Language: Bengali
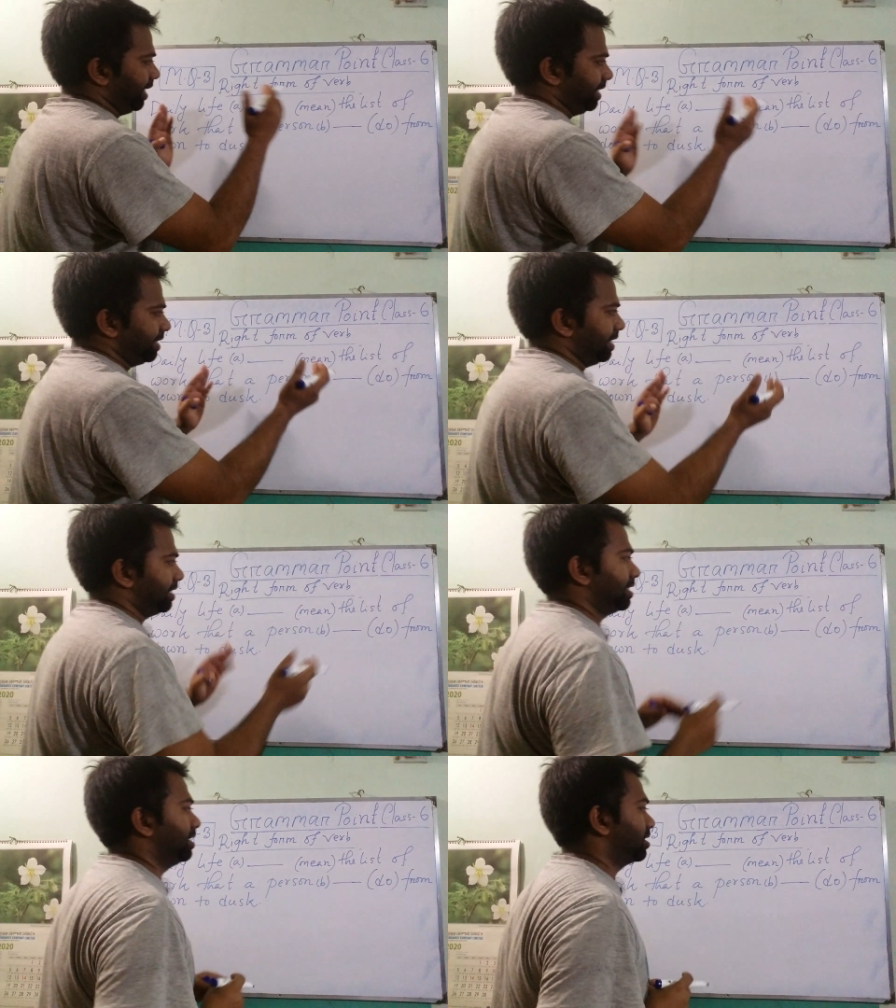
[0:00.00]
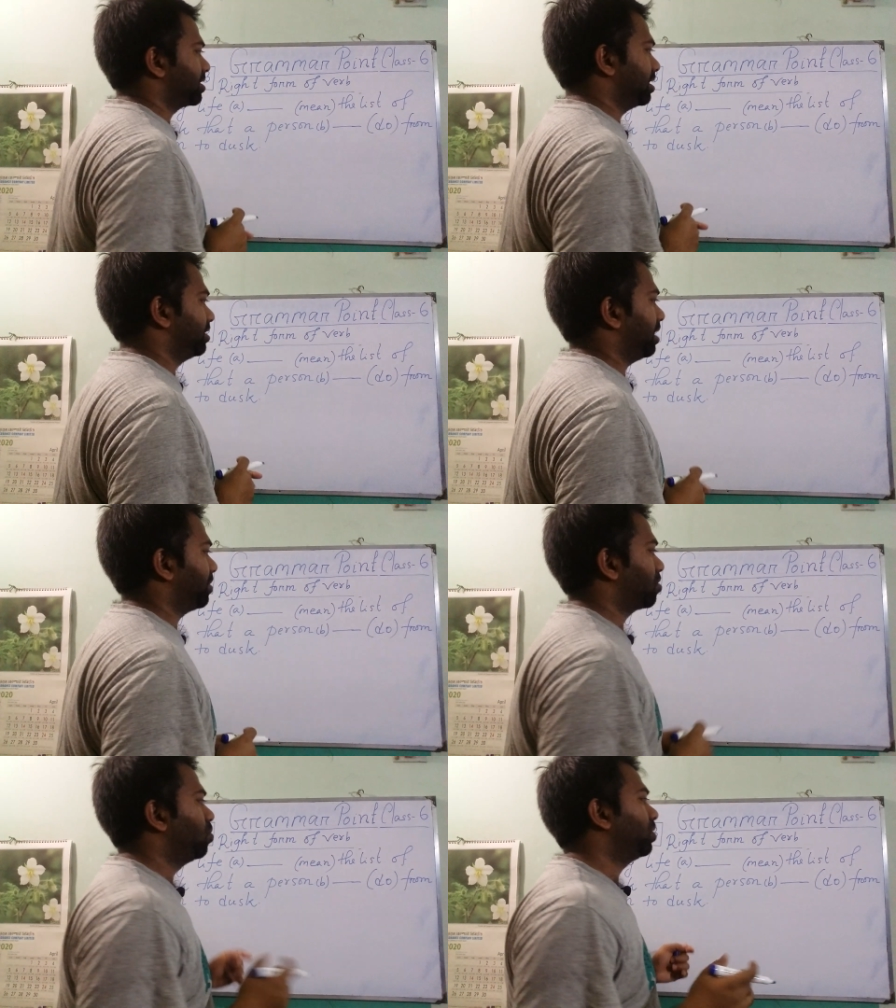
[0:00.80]
এই সেন্টেন্সটা যে
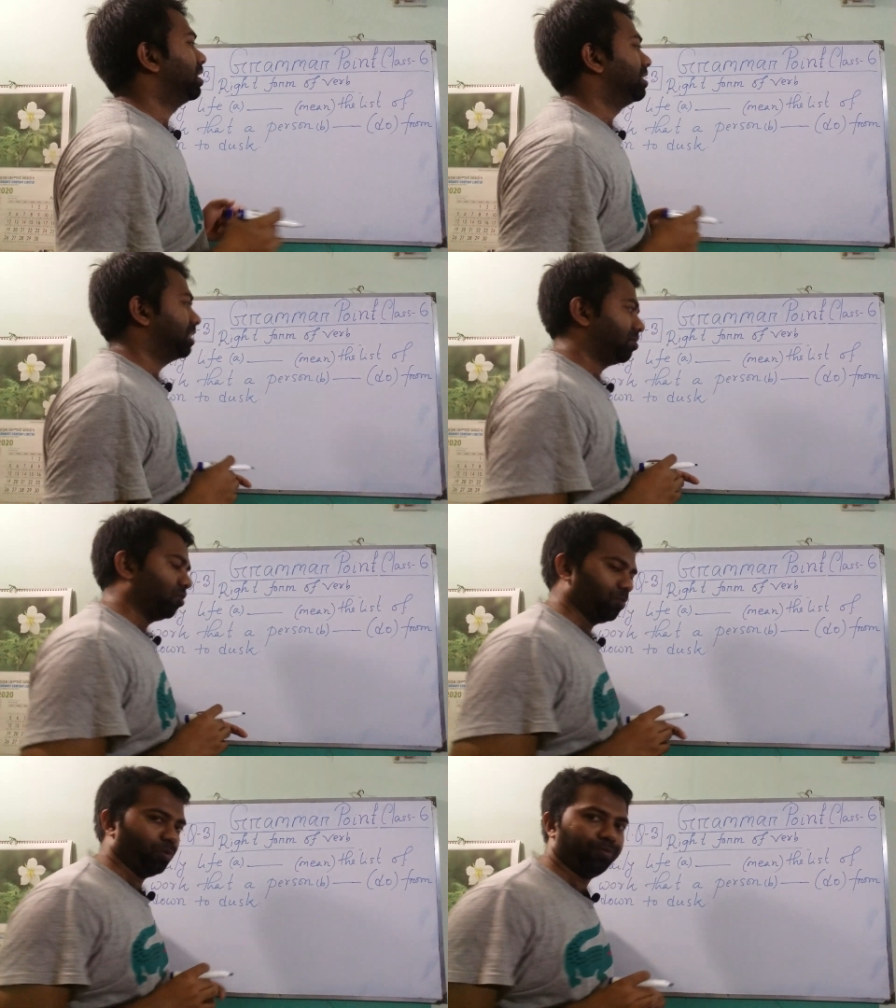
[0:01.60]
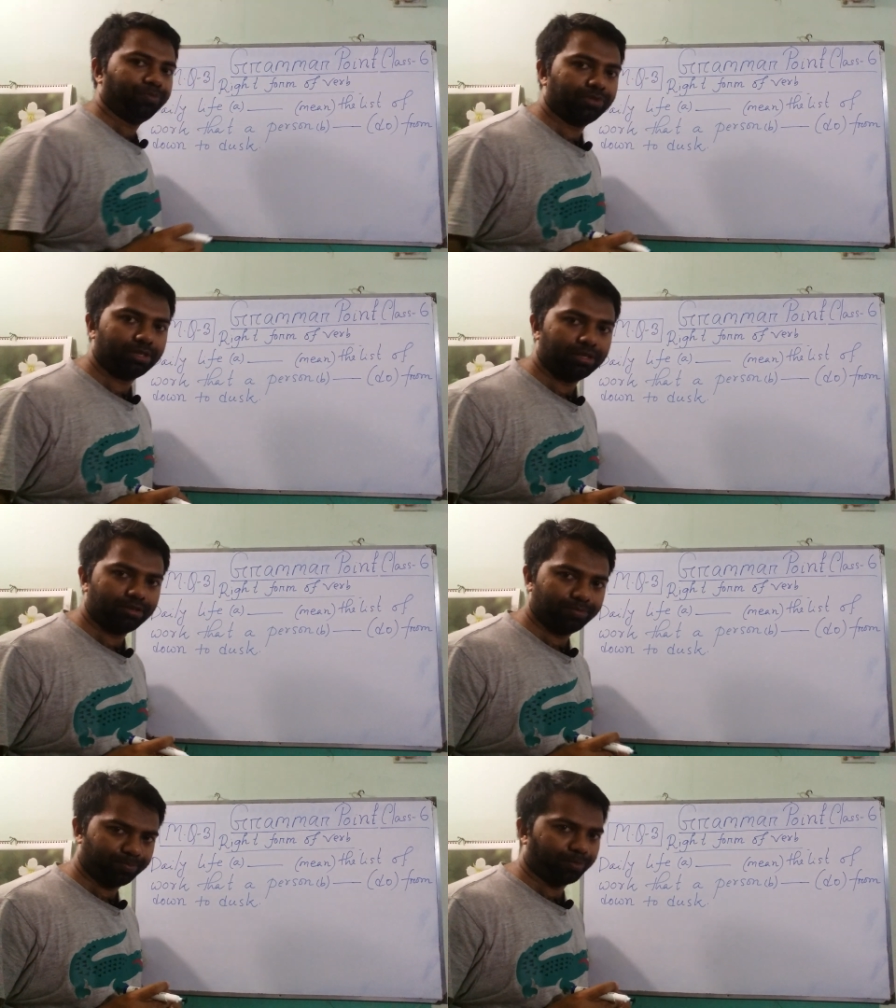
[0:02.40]
আমরা কোন টেন্সে করব
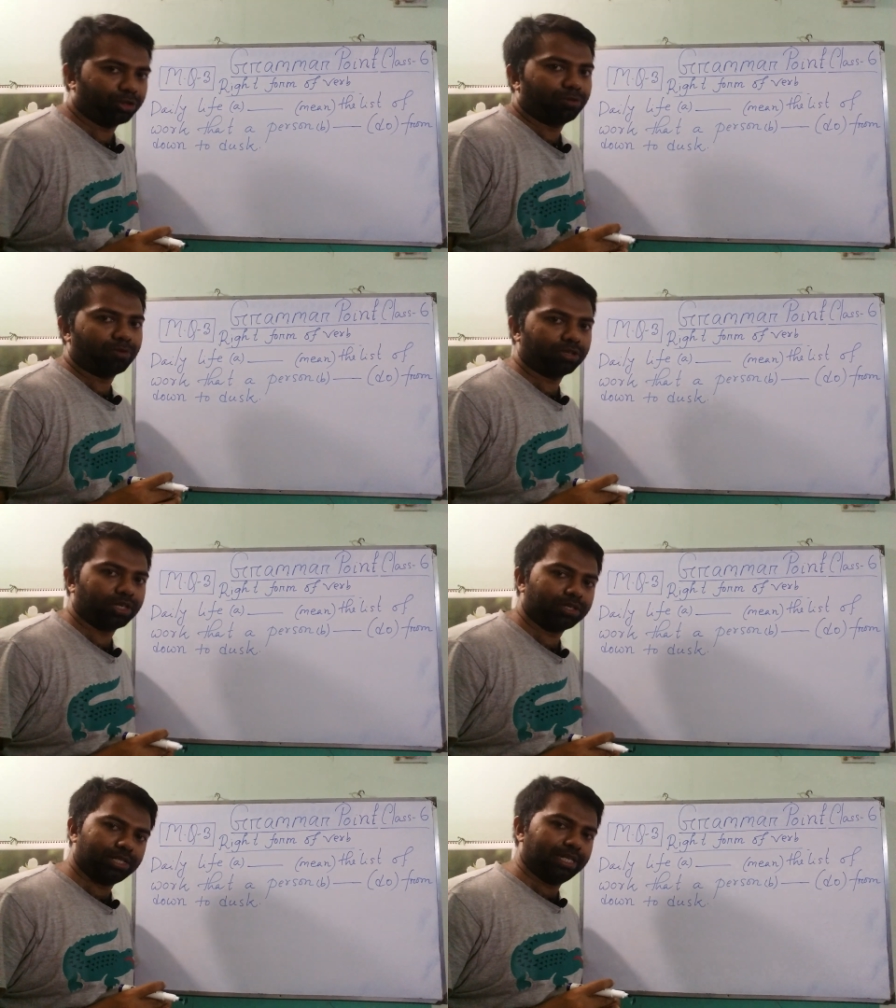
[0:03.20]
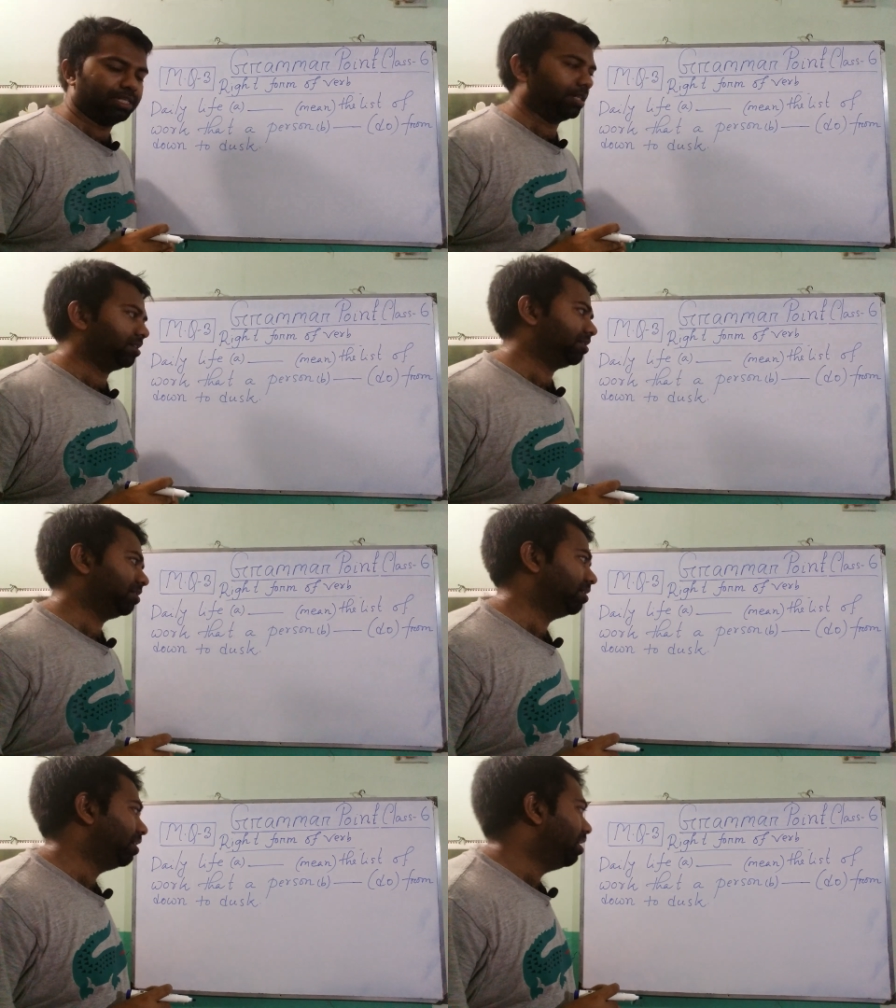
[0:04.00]
প্রথম কথা হচ্ছে এটা
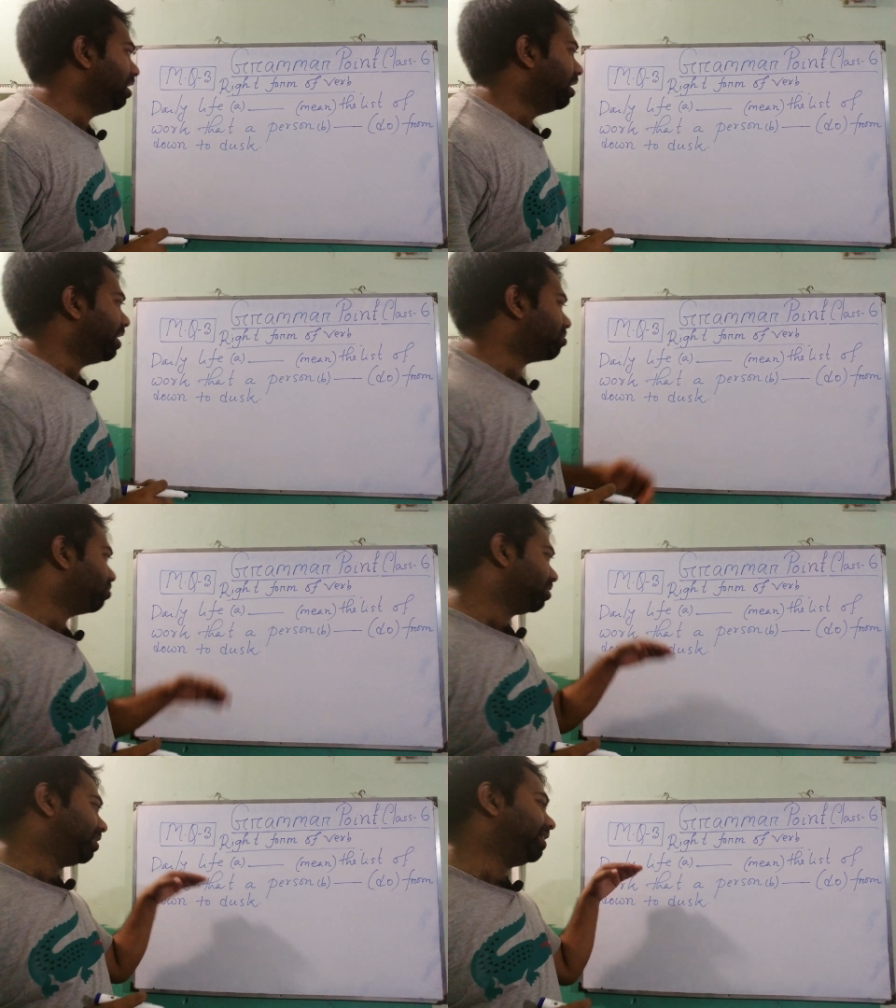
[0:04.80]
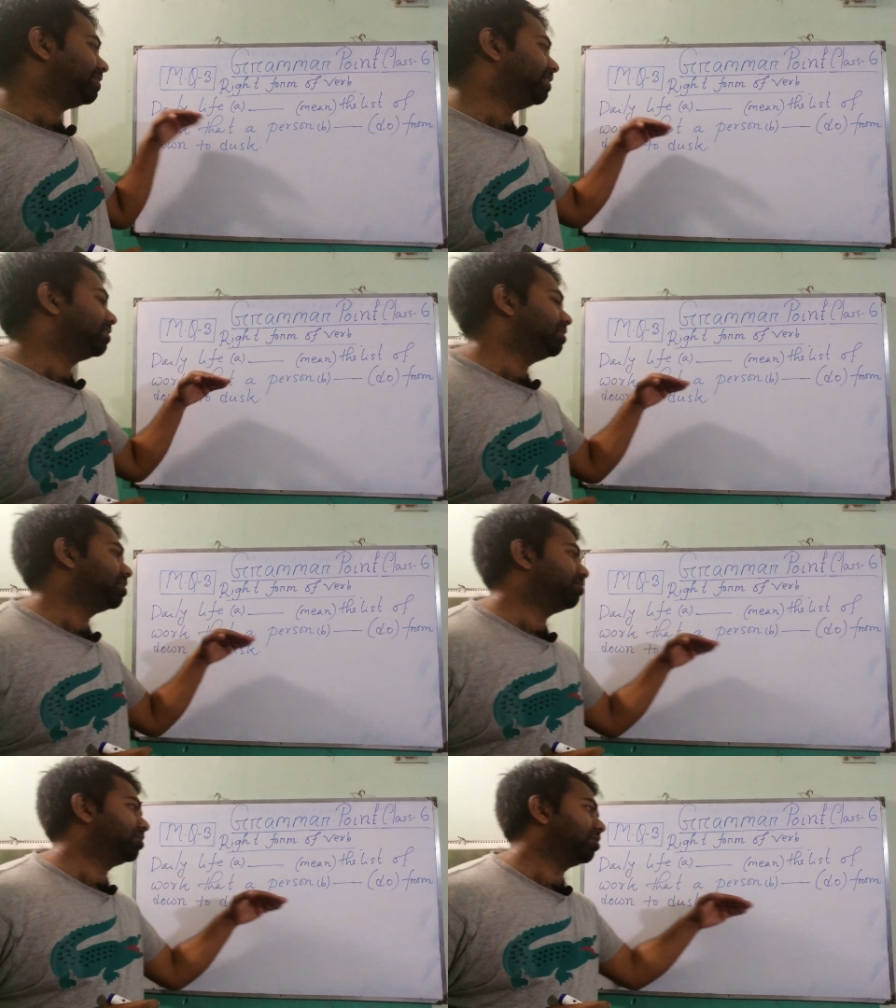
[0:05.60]
এখন এই
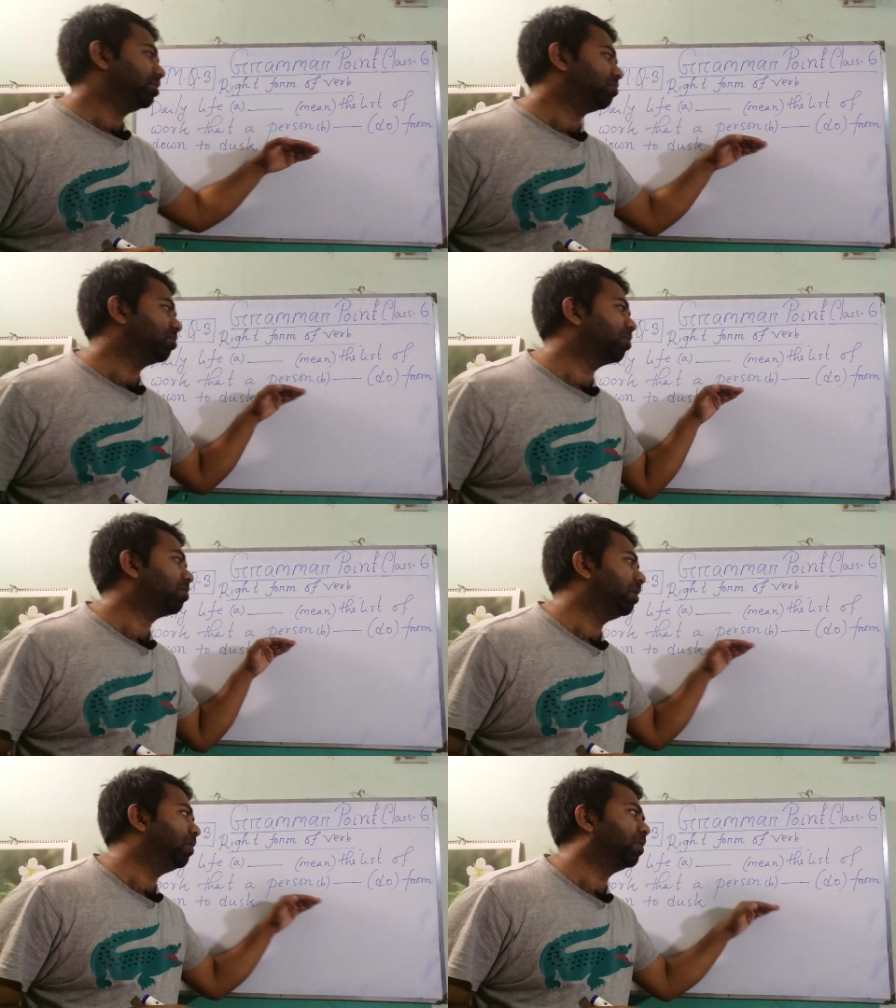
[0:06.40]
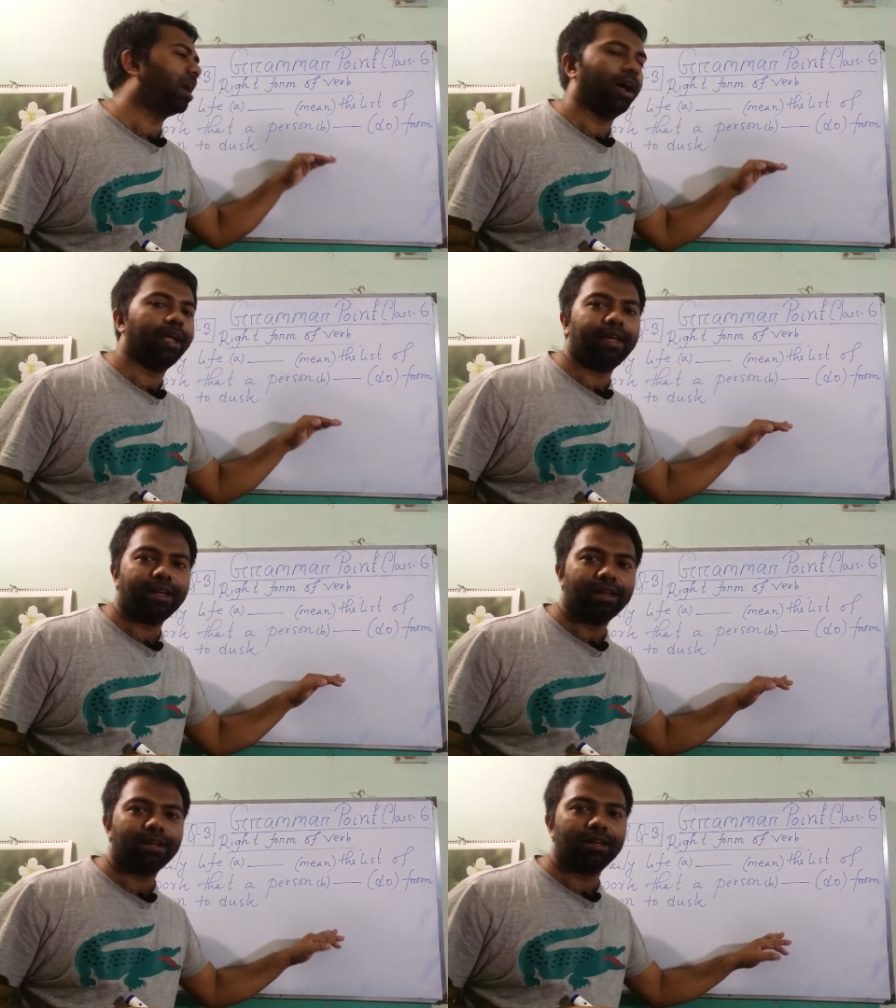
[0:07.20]
সেন্টেন্সের মধ্যে কিন্তু কোনো ক্লু নাই
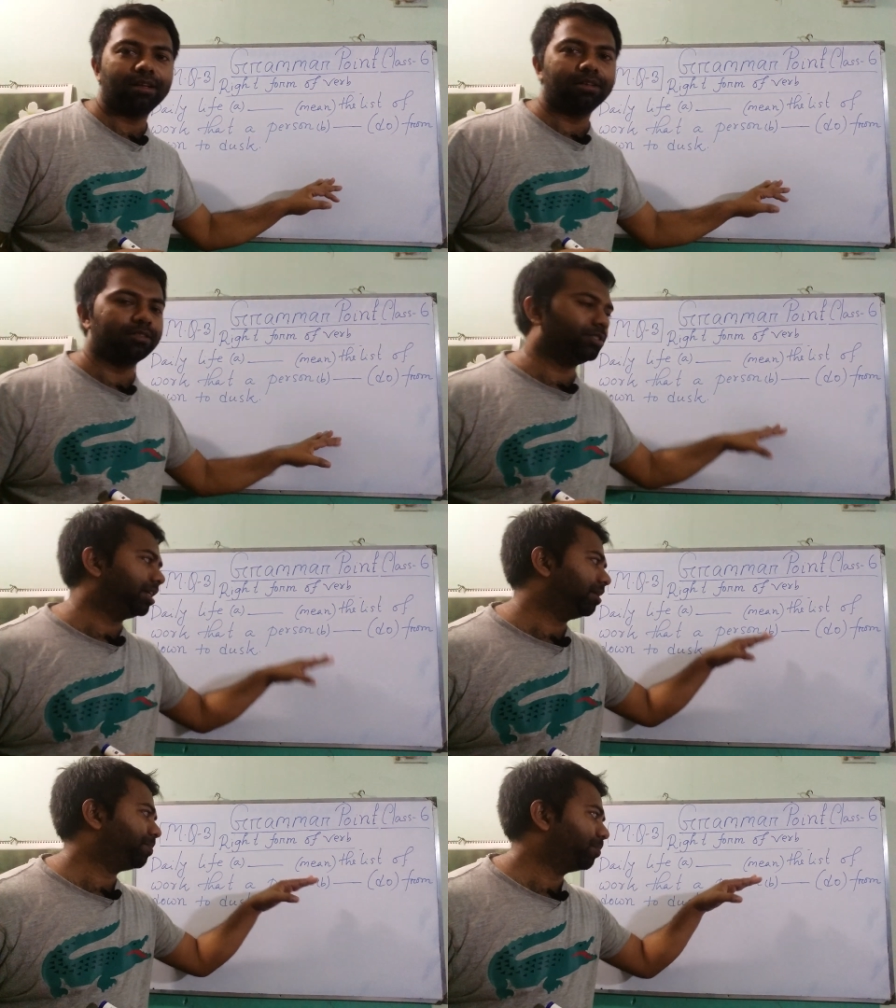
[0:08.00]
যে